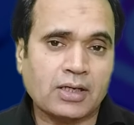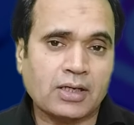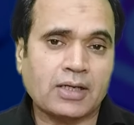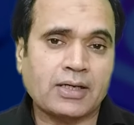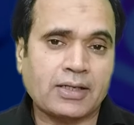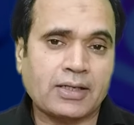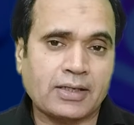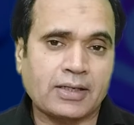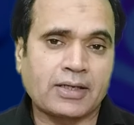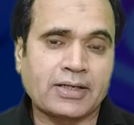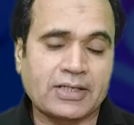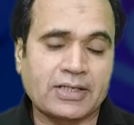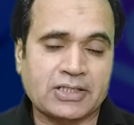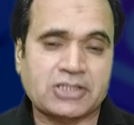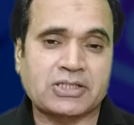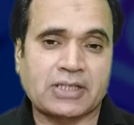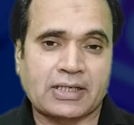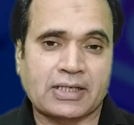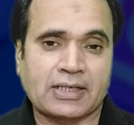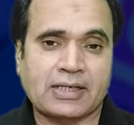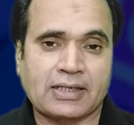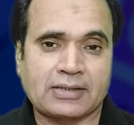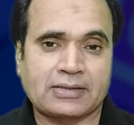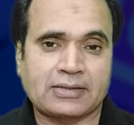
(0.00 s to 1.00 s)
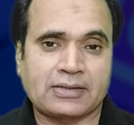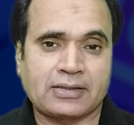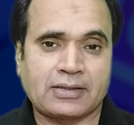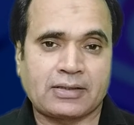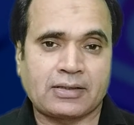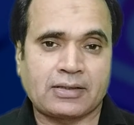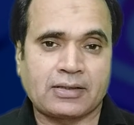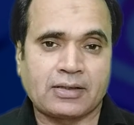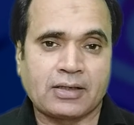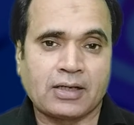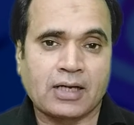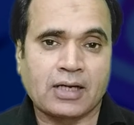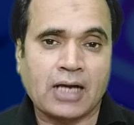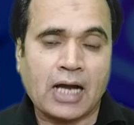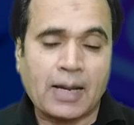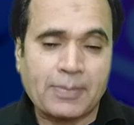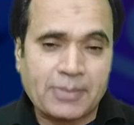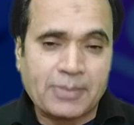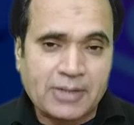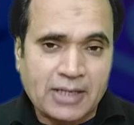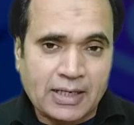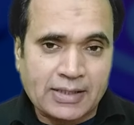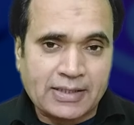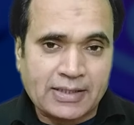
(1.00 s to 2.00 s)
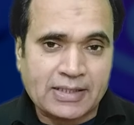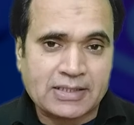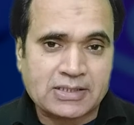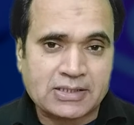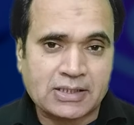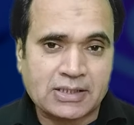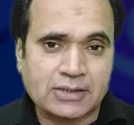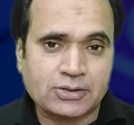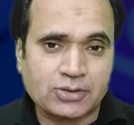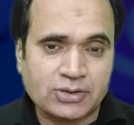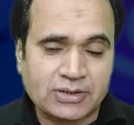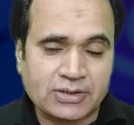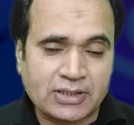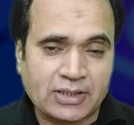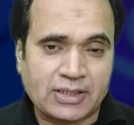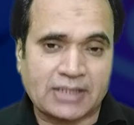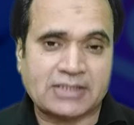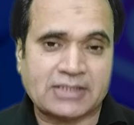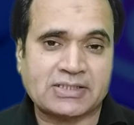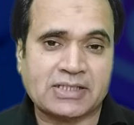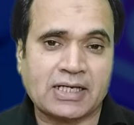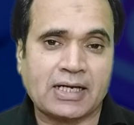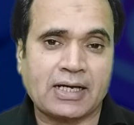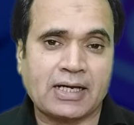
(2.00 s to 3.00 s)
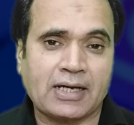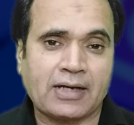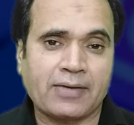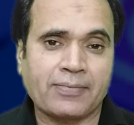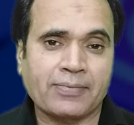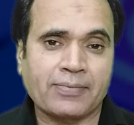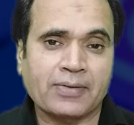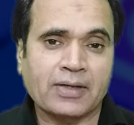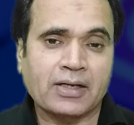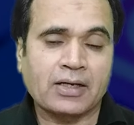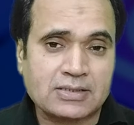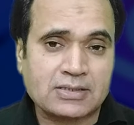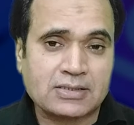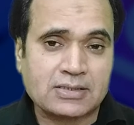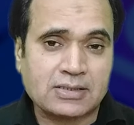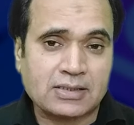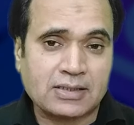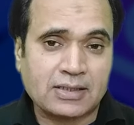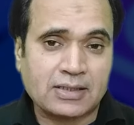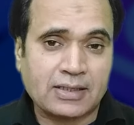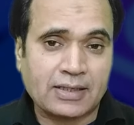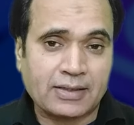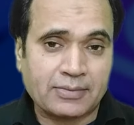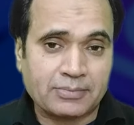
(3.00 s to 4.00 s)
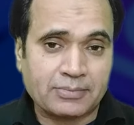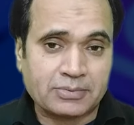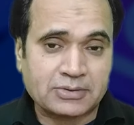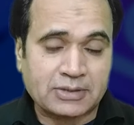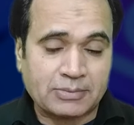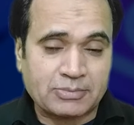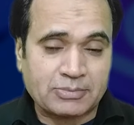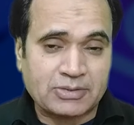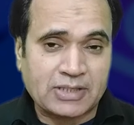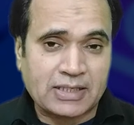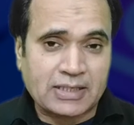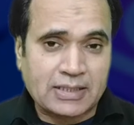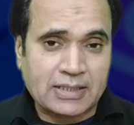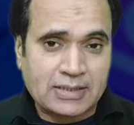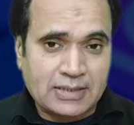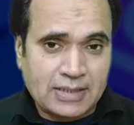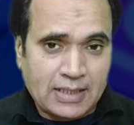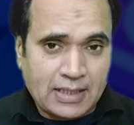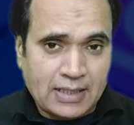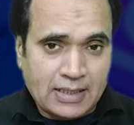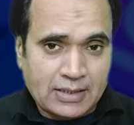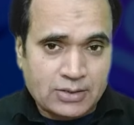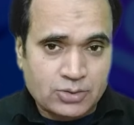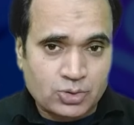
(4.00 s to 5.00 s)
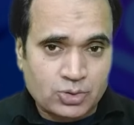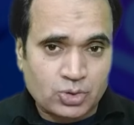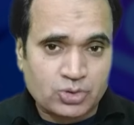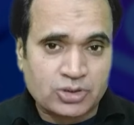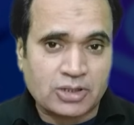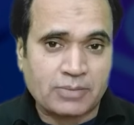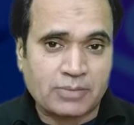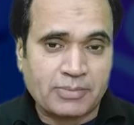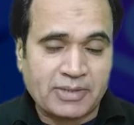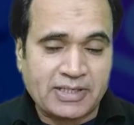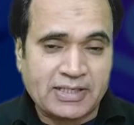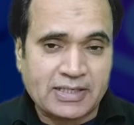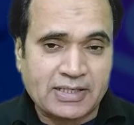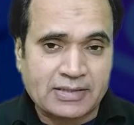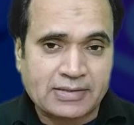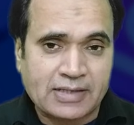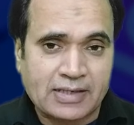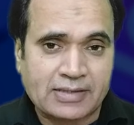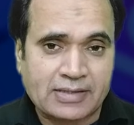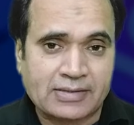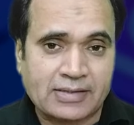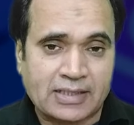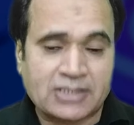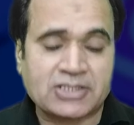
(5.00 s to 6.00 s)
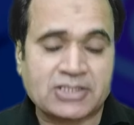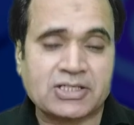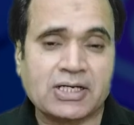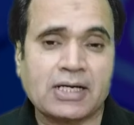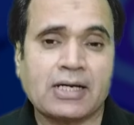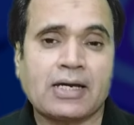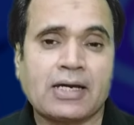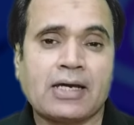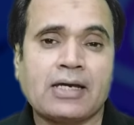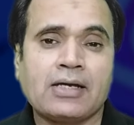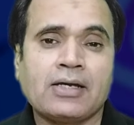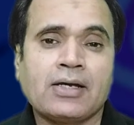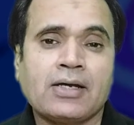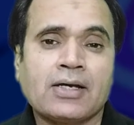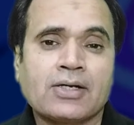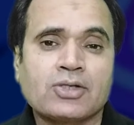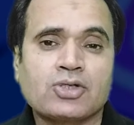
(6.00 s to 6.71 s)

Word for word: एडिक्शन कहते हैं अब ये एडिक्शन जो ये नशा है समझे कि ये एक सोशल मीडिया का एक नशा है